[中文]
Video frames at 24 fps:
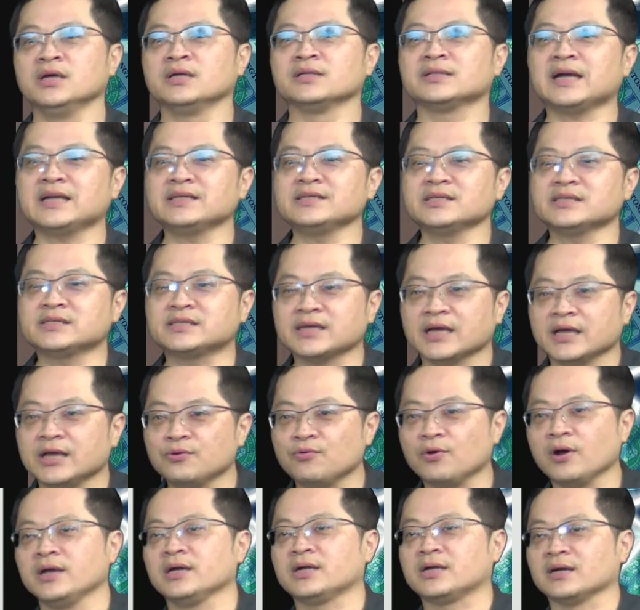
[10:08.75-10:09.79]
但是这一
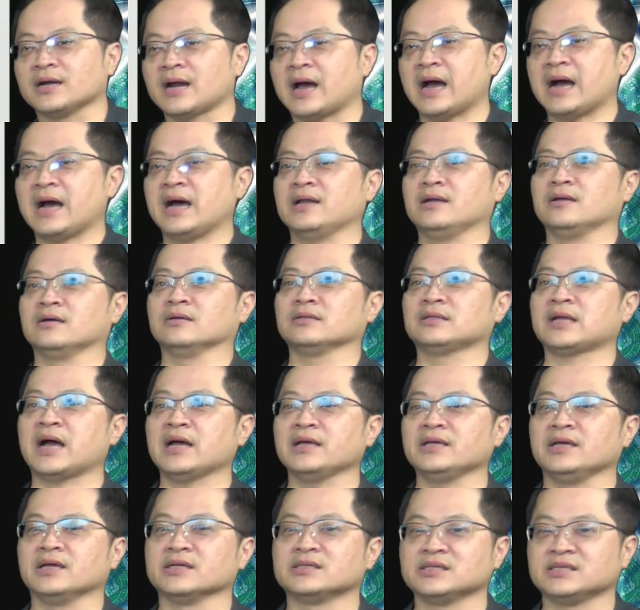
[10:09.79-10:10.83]
位格拉汉呢，他
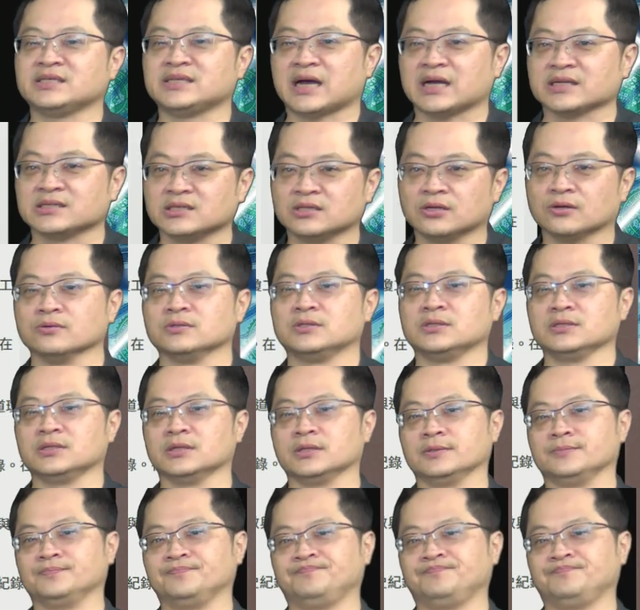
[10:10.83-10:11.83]
也是价值投资的。